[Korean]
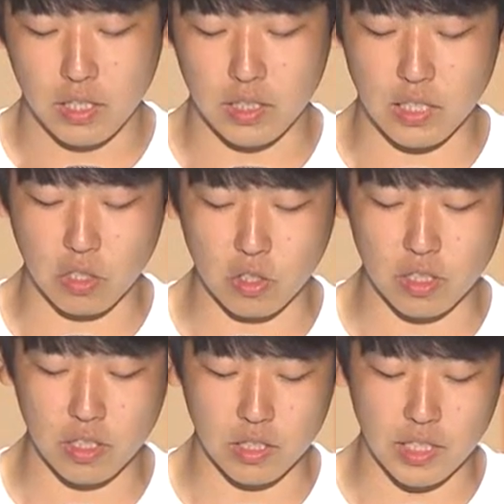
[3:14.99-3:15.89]
그때
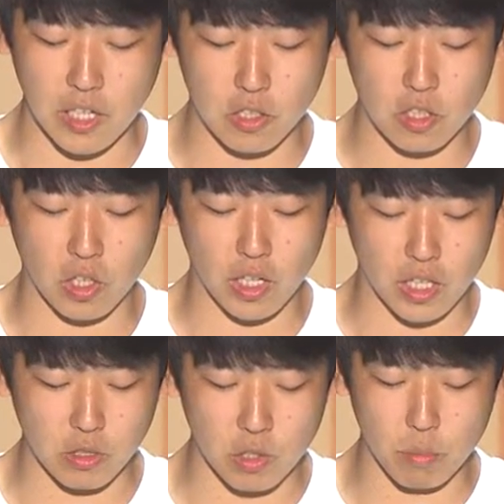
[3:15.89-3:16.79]
저는
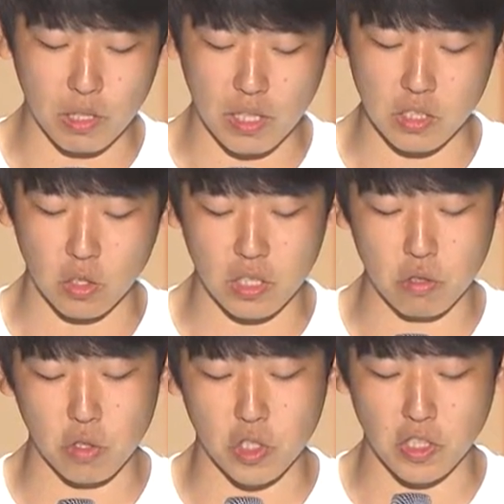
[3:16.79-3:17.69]
자연스럽게 예수님에 대해 전할
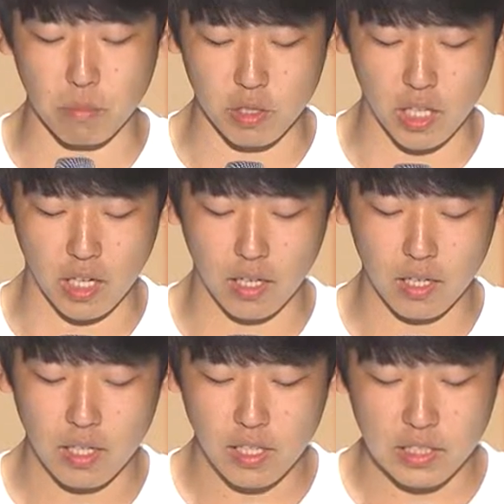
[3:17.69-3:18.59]
수도 있었습니다.
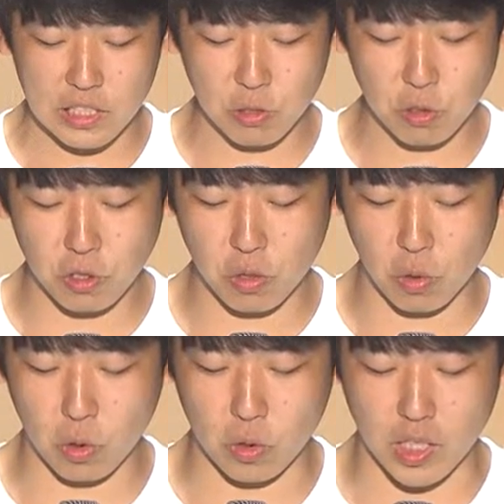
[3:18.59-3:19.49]

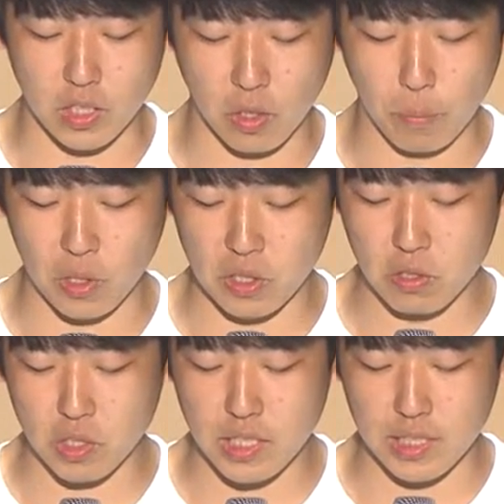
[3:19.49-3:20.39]
친구들도 나처럼 변할
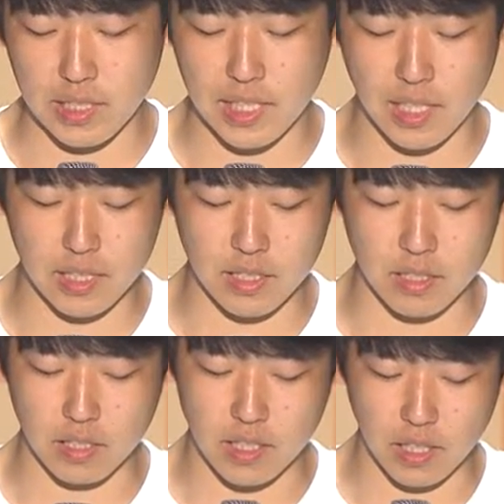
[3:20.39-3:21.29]
수 있지
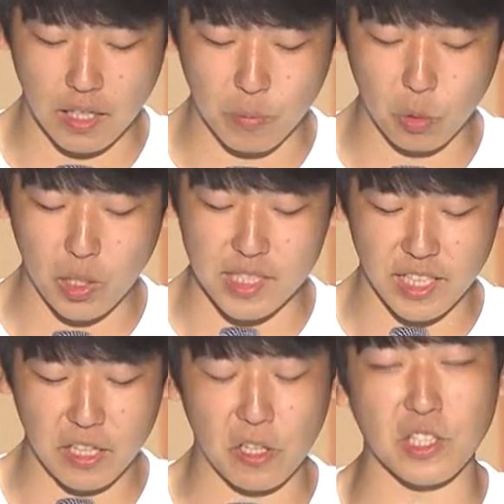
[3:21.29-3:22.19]
않을까라는 기대감도
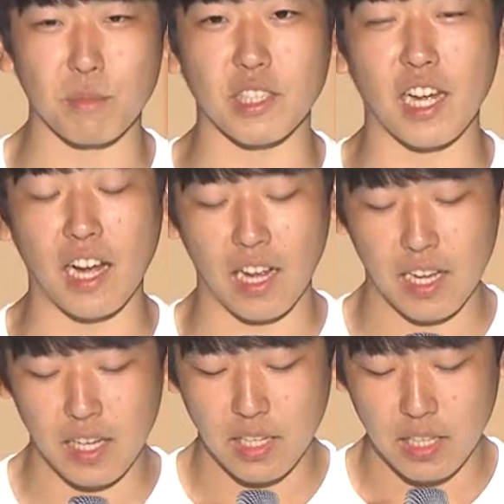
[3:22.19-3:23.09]
가지게 되었습니다.
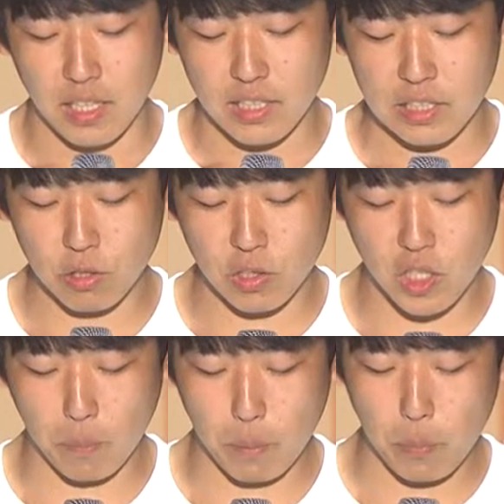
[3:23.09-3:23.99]

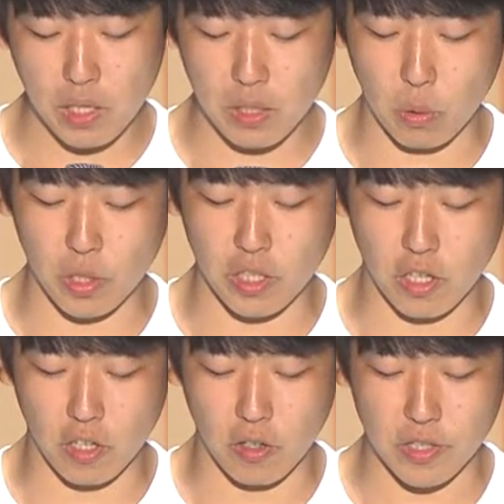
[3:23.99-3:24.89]
친구들의 핍박이
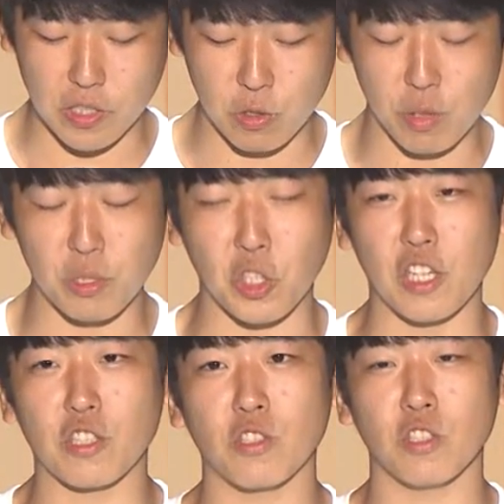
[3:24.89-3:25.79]
오히려 예수님을
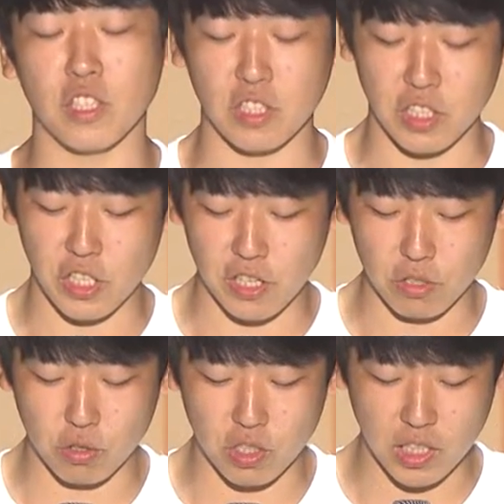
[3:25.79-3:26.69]
전할 수 있는
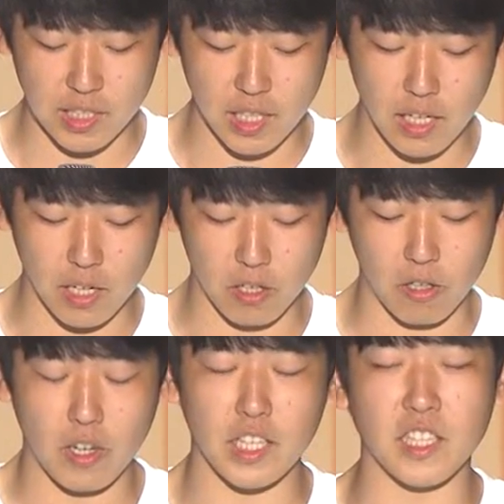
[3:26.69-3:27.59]
기회를 주신다
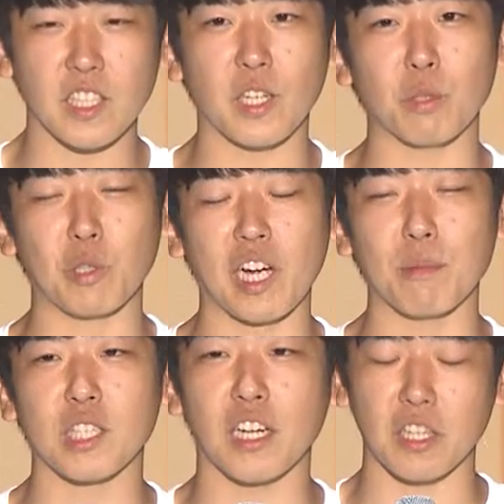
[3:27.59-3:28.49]
생각하여 하나님께 너무나
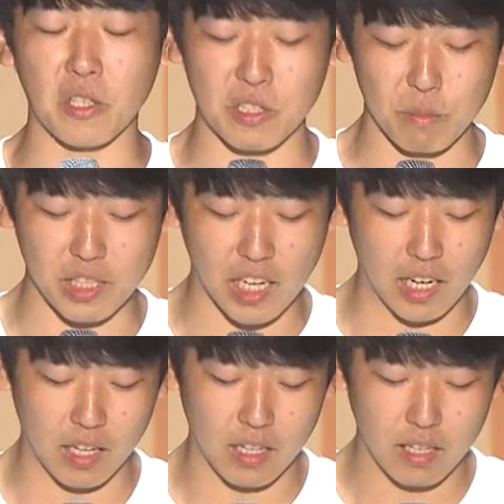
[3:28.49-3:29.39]
감사하게
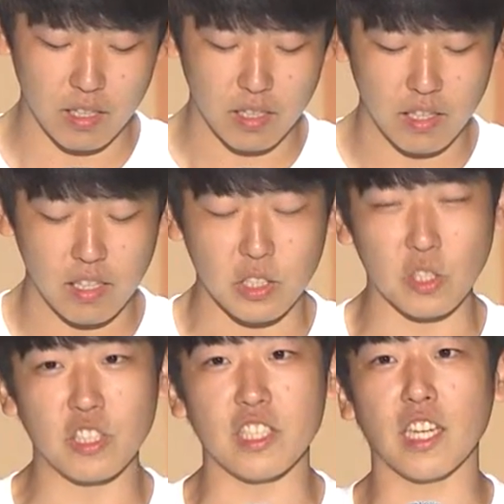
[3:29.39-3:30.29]
되었습니다.
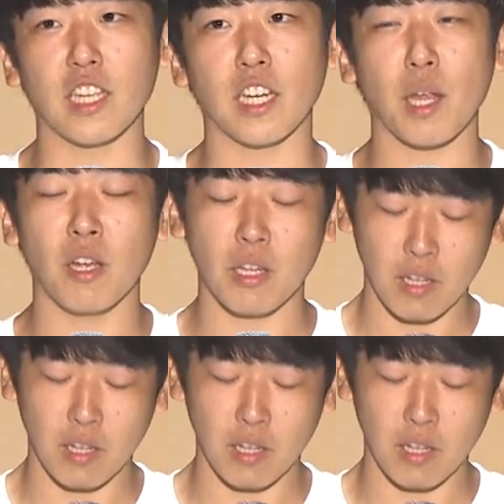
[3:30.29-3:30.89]
저는 이제